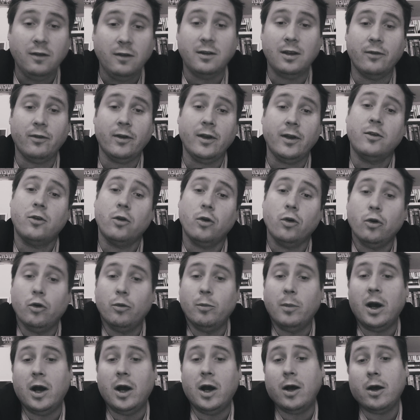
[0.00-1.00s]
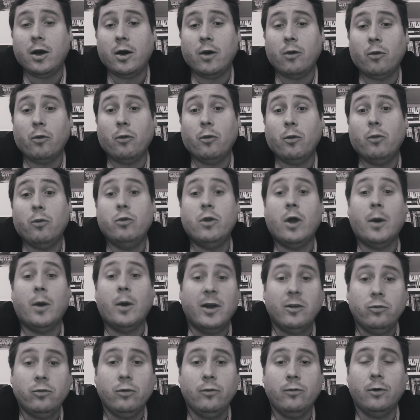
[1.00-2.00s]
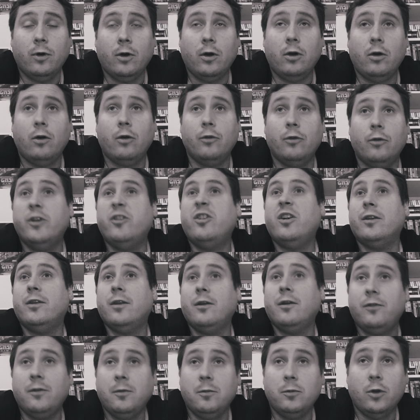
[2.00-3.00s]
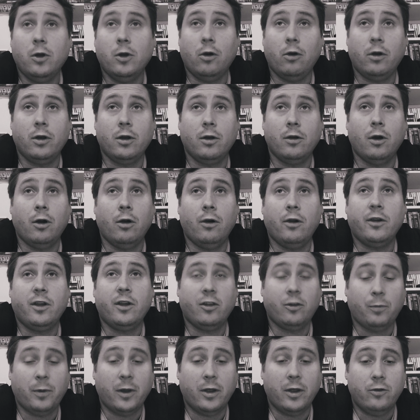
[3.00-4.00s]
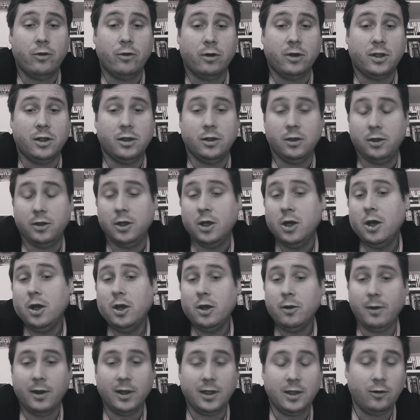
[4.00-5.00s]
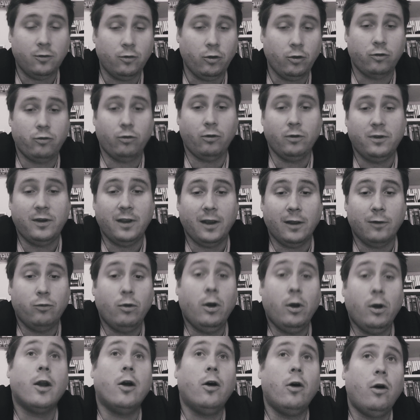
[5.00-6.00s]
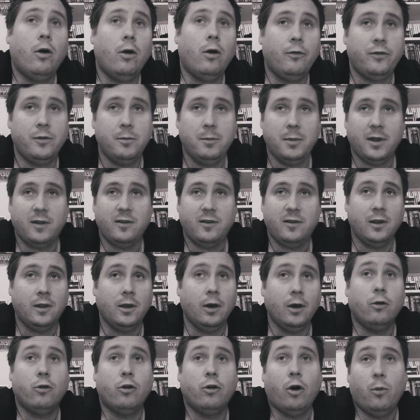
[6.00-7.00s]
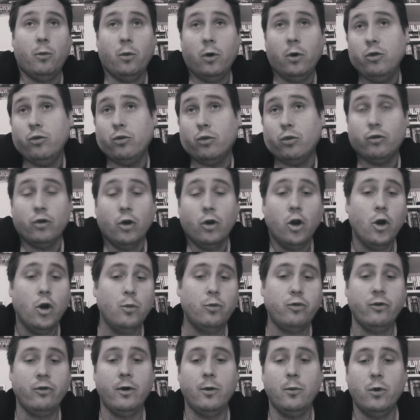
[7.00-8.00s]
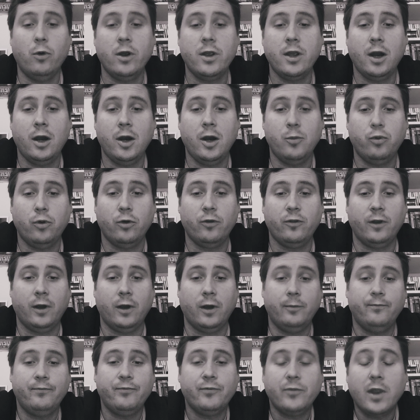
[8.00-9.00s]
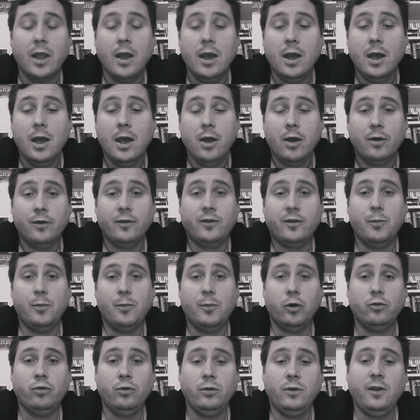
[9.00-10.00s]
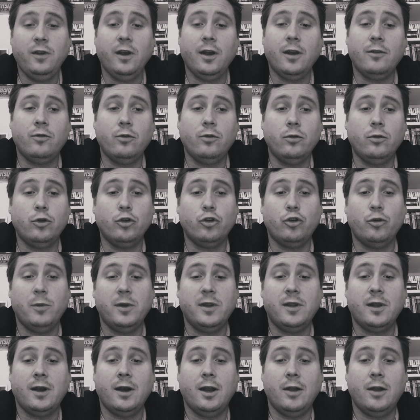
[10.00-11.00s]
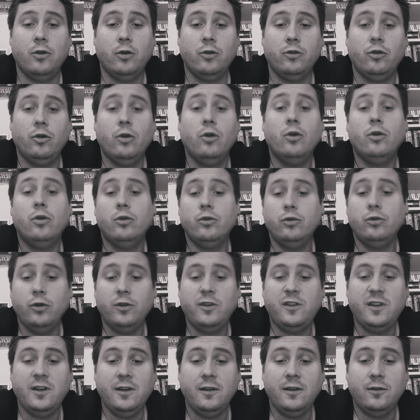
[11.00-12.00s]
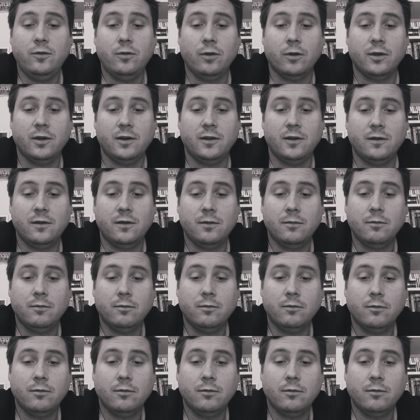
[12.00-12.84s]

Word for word: C'est vrai que bah, on n'a pas souvent euh, déjà des films en langue, espagnole euh, qui, sortent sur le territoire, et alors un film mexicain encore moins, donc vous pouvez au moins y aller pour ça. C'est pour toutes ces raisons que je mettrai la note de 6 sur 10.